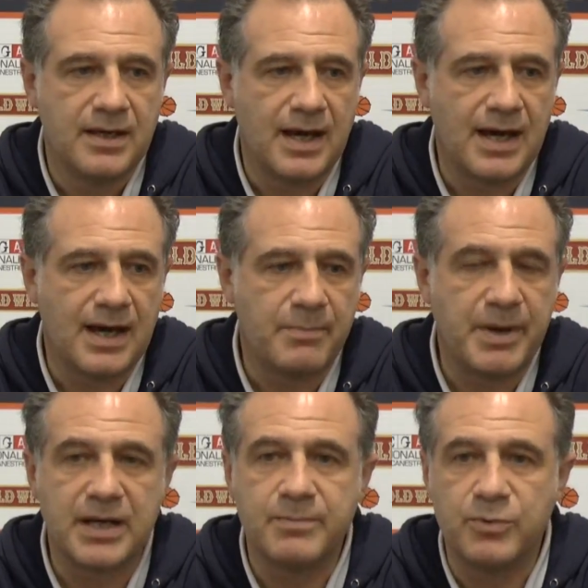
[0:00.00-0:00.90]
a
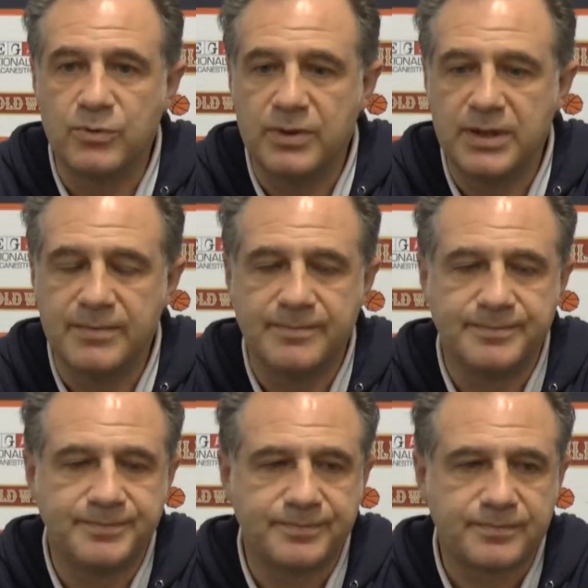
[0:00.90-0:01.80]
pari punti,
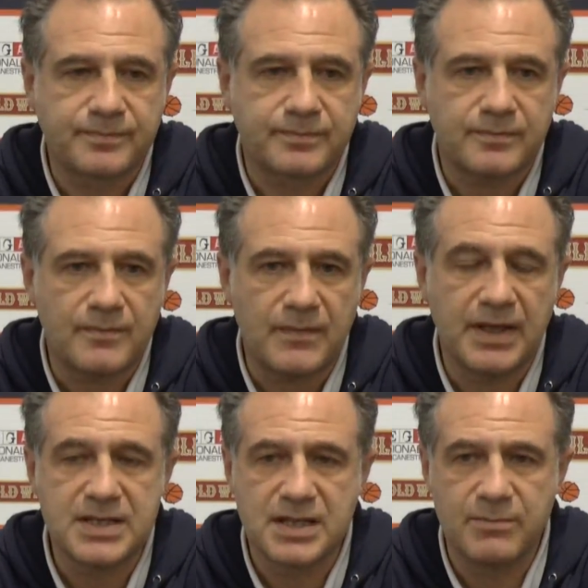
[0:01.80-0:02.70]

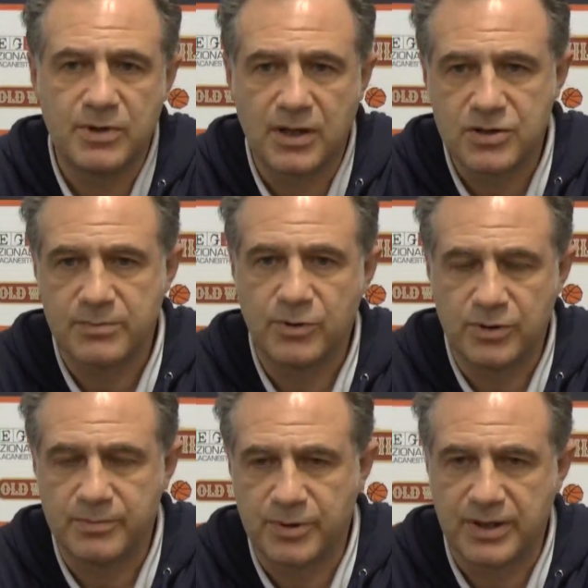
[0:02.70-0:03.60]
che sarebbe una cosa
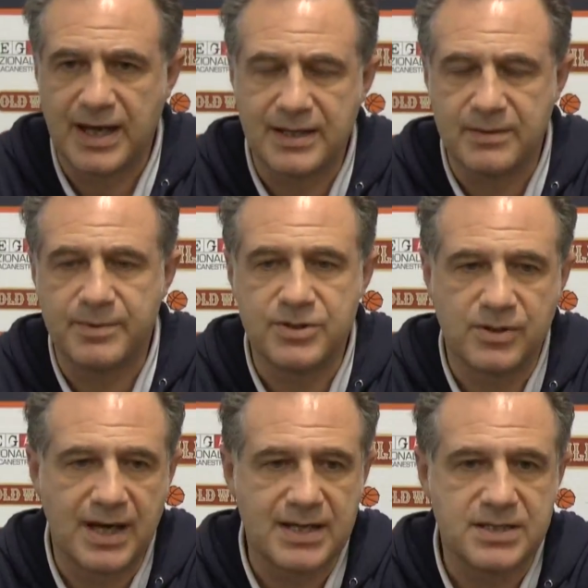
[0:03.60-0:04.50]
molto importante per
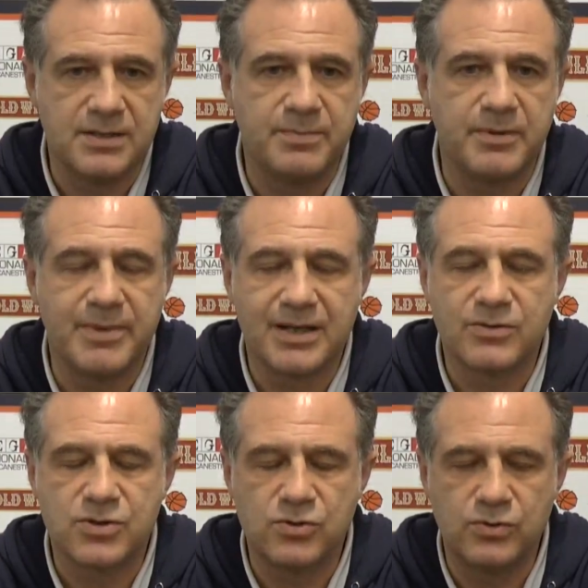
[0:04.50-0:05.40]
giocarsi il
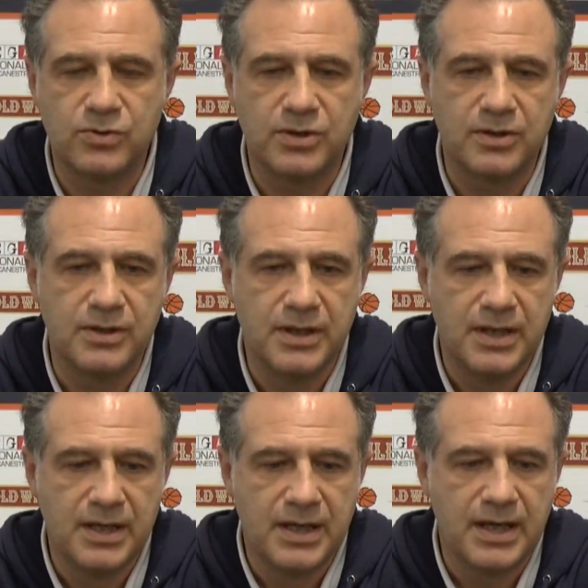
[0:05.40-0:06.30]
primato assoluto
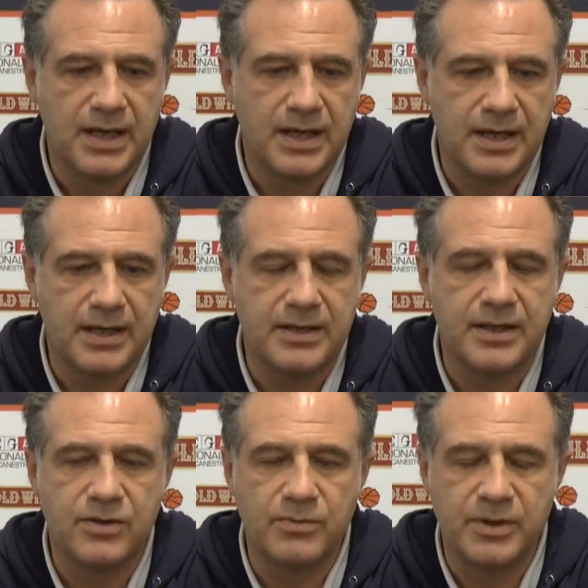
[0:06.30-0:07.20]
eh,
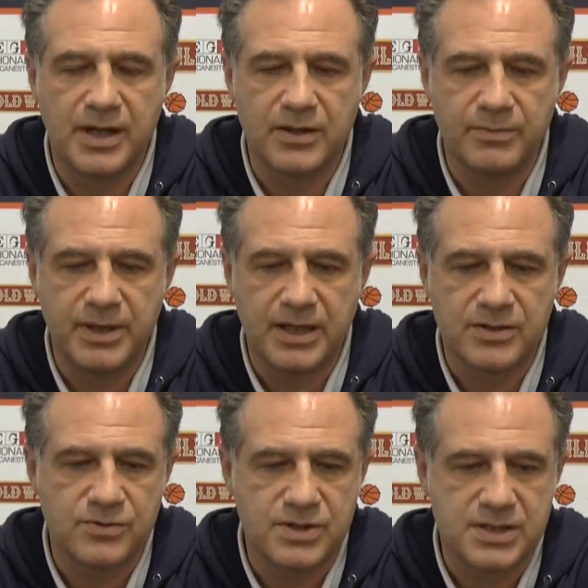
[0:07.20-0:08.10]
nella domenica
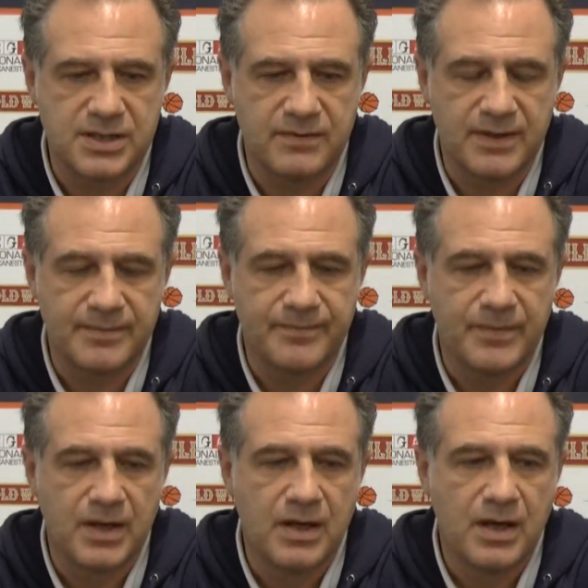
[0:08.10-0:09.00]
successiva.
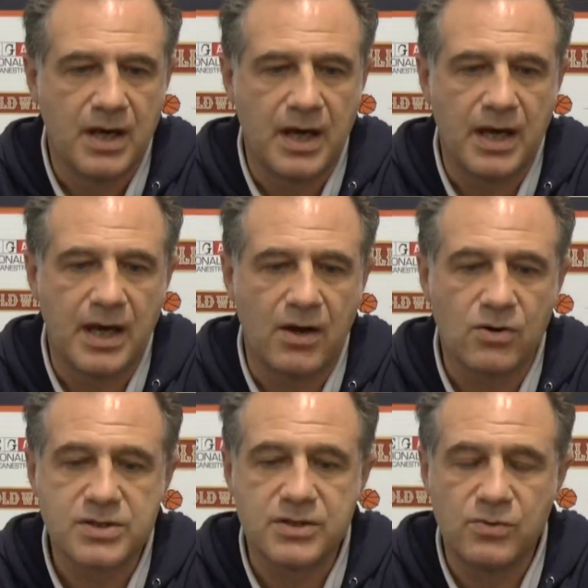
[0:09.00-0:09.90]
Eh,
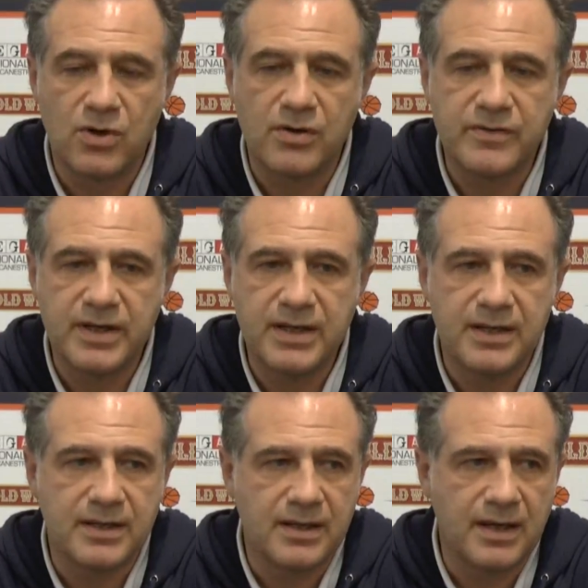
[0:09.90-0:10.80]
Orzi
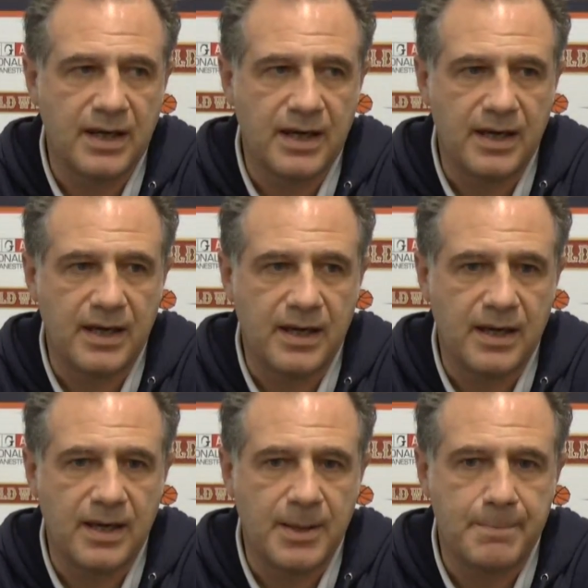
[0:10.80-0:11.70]
Nuovi
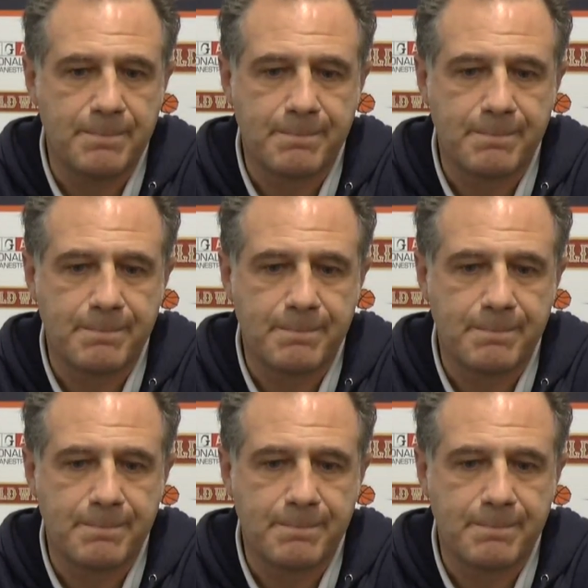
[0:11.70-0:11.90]
eh,